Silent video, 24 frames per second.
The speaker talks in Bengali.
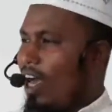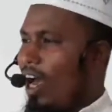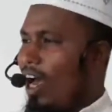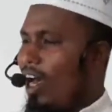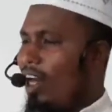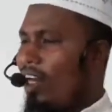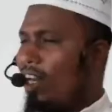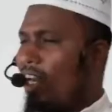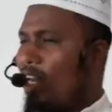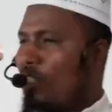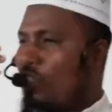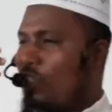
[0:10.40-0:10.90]

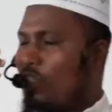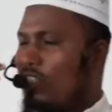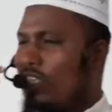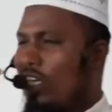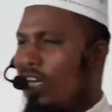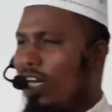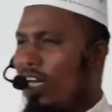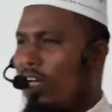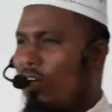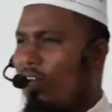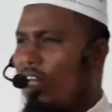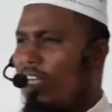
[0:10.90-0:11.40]
আল্লাহ
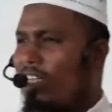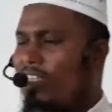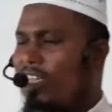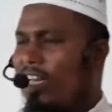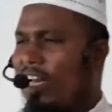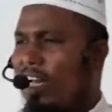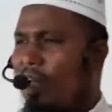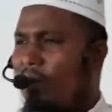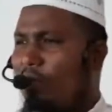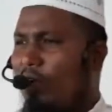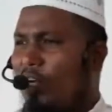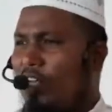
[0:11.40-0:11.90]
রসুল্লাহ
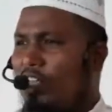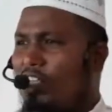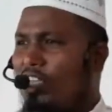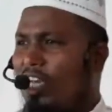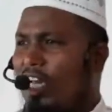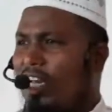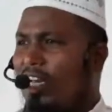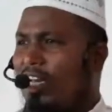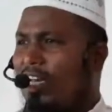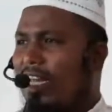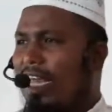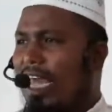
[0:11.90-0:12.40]
সাল্লাম
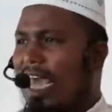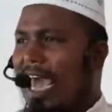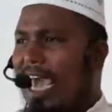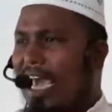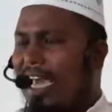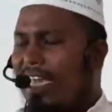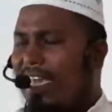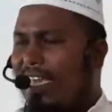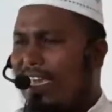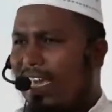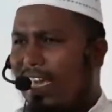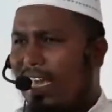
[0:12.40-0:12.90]
বলছেন
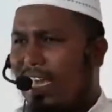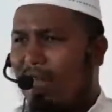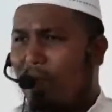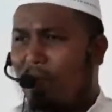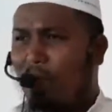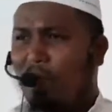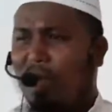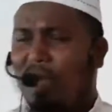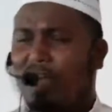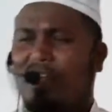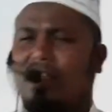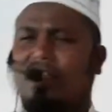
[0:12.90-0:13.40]
একই
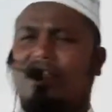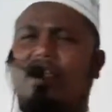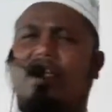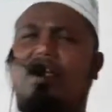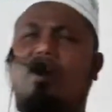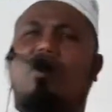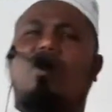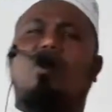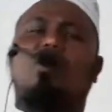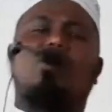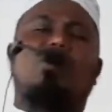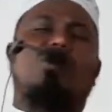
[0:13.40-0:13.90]

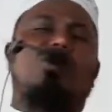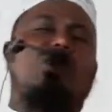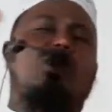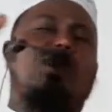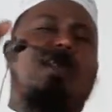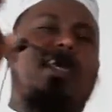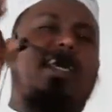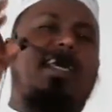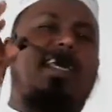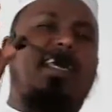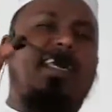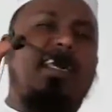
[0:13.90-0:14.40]
ব্যক্তির
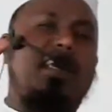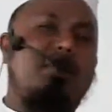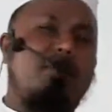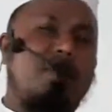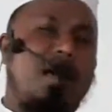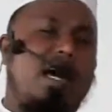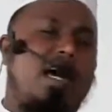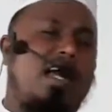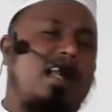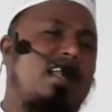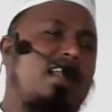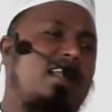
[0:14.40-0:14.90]
অন্তরে
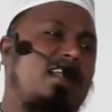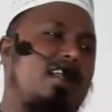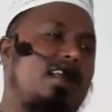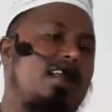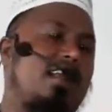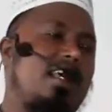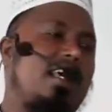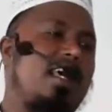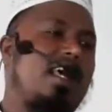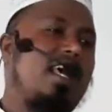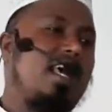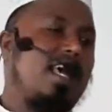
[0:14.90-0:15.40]
ইমান
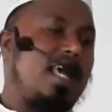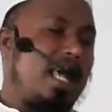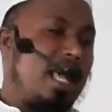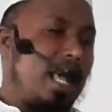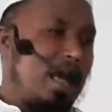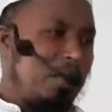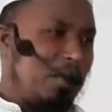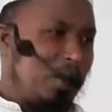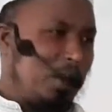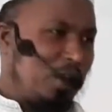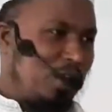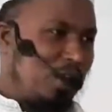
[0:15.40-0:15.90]

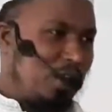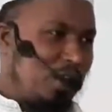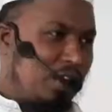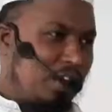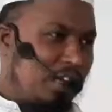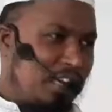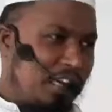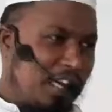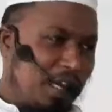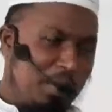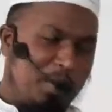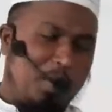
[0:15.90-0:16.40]
এবং
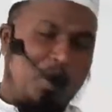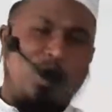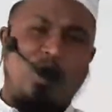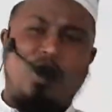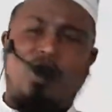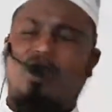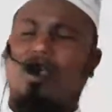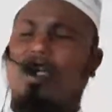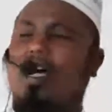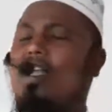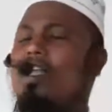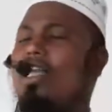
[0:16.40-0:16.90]

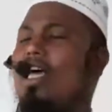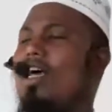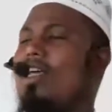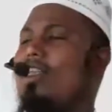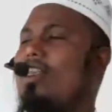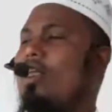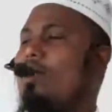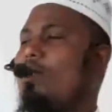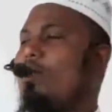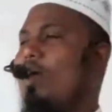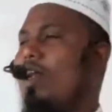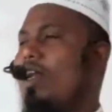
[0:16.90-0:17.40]
কৃপণতা
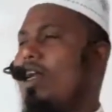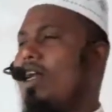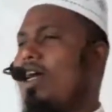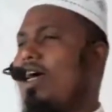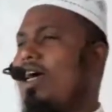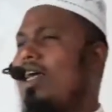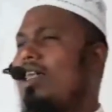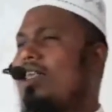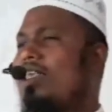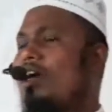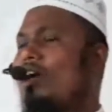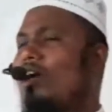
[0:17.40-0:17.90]
থাকতে পারে
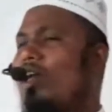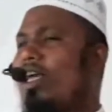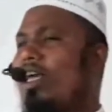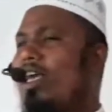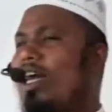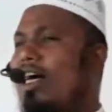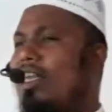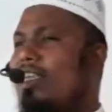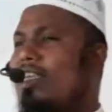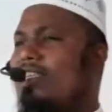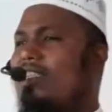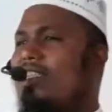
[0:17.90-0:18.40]
না তাহলে
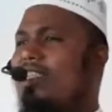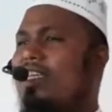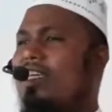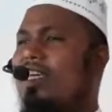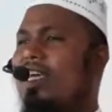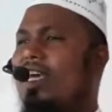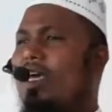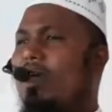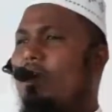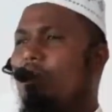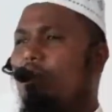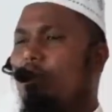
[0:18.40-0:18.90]
এই হাদিস
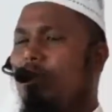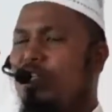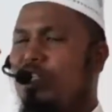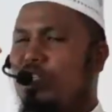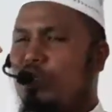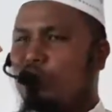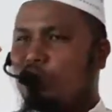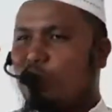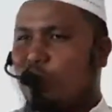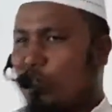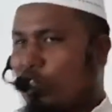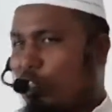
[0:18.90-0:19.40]
থেকে
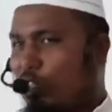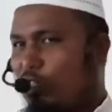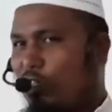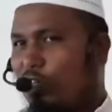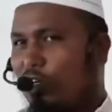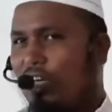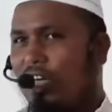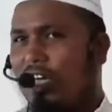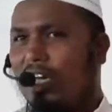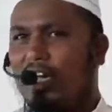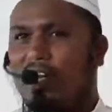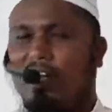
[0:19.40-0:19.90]
স্পষ্ট
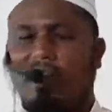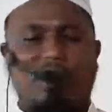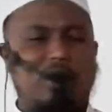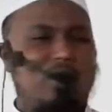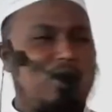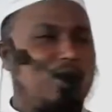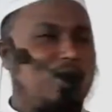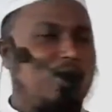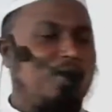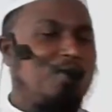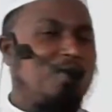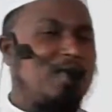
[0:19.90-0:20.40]
হয়ে
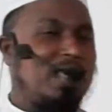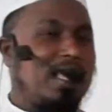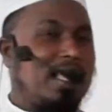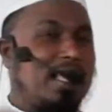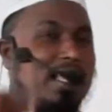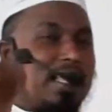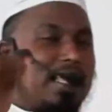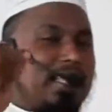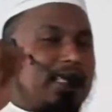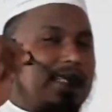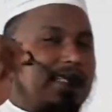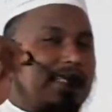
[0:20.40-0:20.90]
গেল
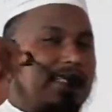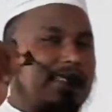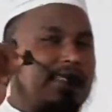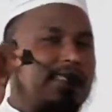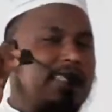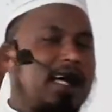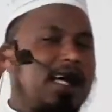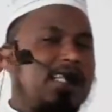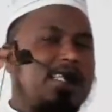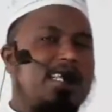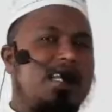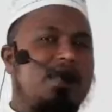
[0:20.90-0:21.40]

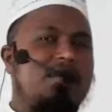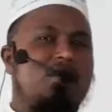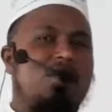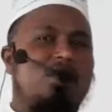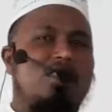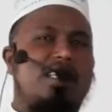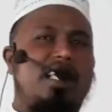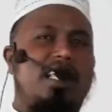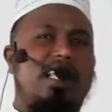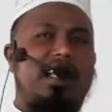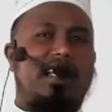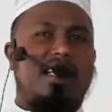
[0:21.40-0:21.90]
যাদের
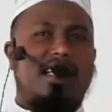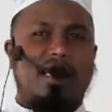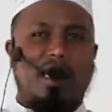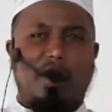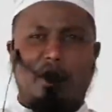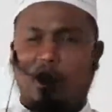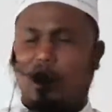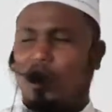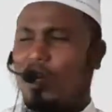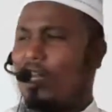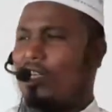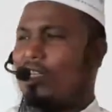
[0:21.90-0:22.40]
মধ্যে
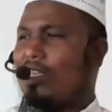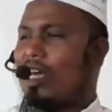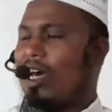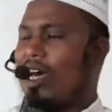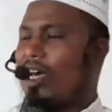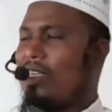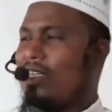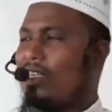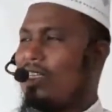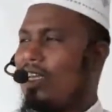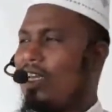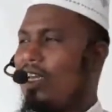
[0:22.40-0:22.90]
কৃপণতা
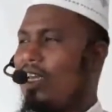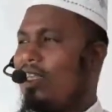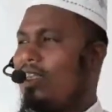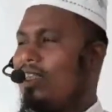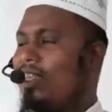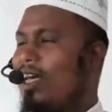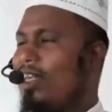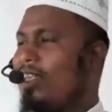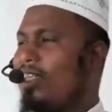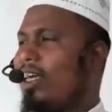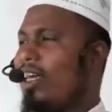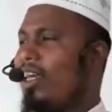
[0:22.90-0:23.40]
আছে
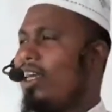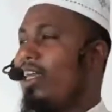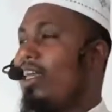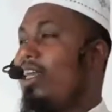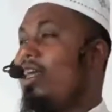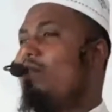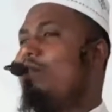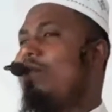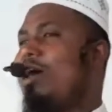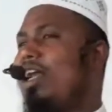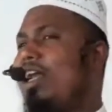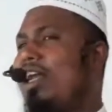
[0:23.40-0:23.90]
তাদের
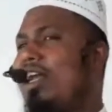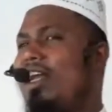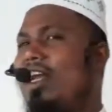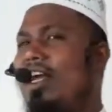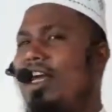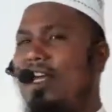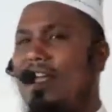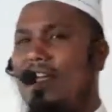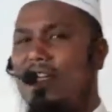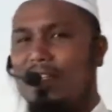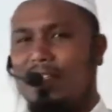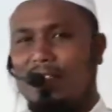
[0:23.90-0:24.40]
ইমান
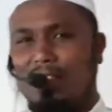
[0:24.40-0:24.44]
নেই